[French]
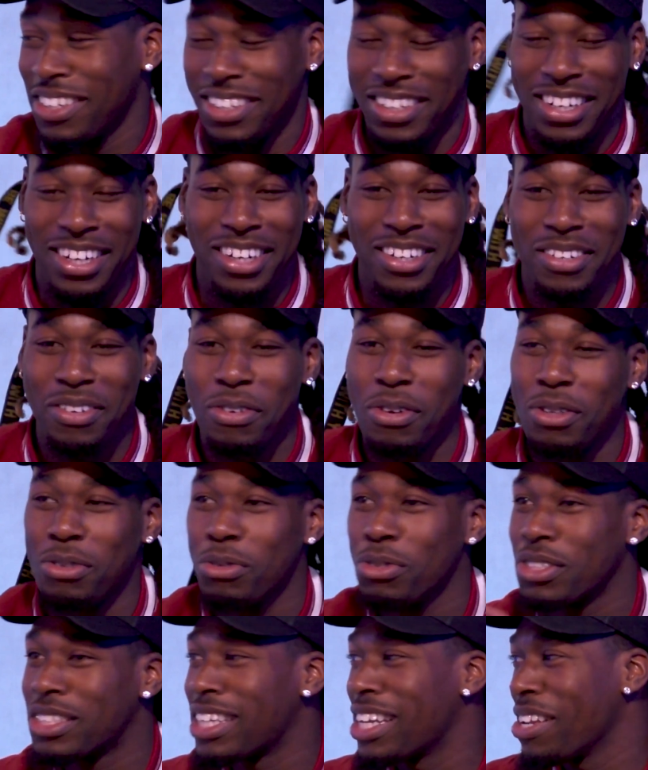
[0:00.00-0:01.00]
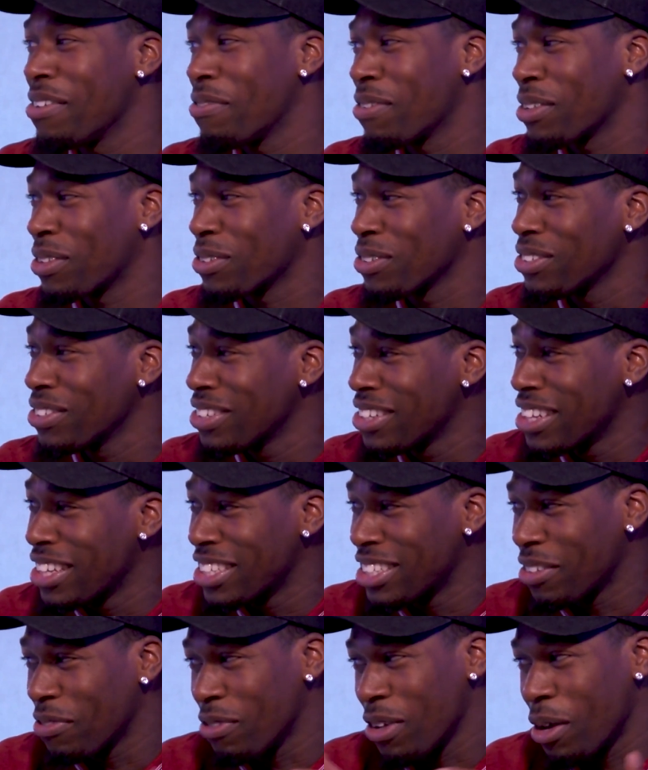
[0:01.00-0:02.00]
voilà, on connaît tous Salif et tout.
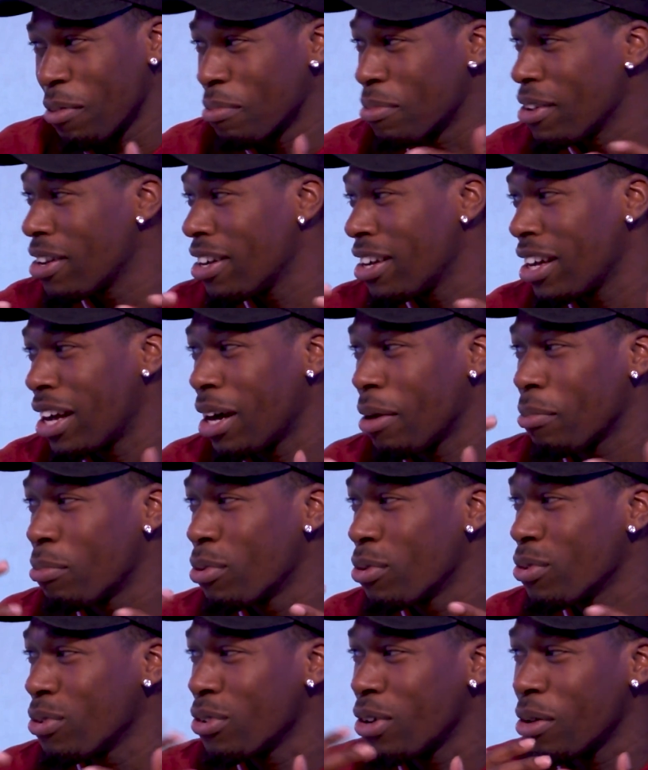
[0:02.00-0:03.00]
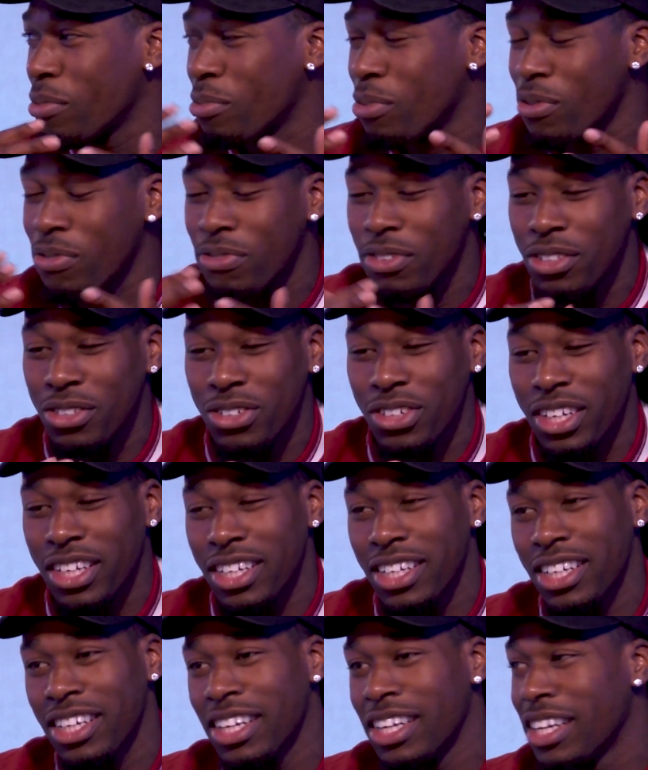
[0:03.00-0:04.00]
Ça fait un bien, un bon, un beau
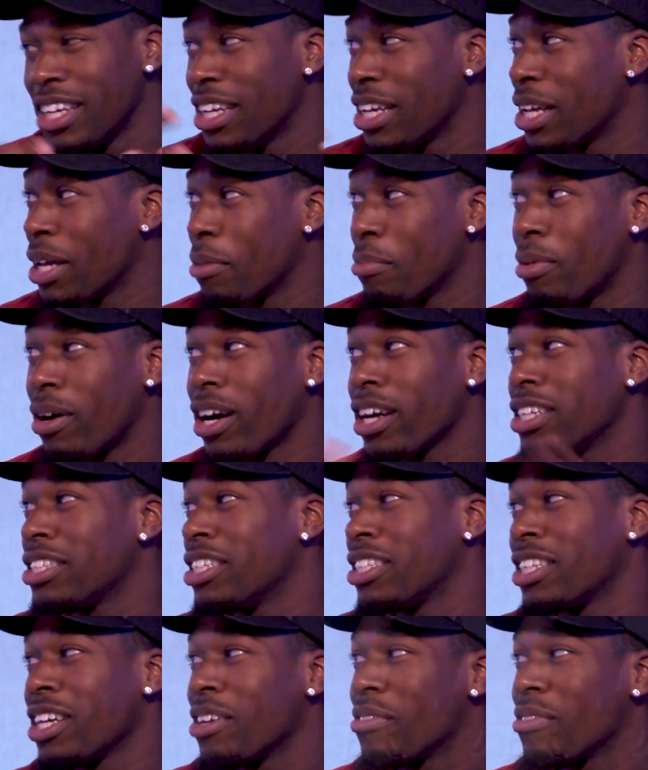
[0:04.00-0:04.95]
featuring. Et pareil, j'ai été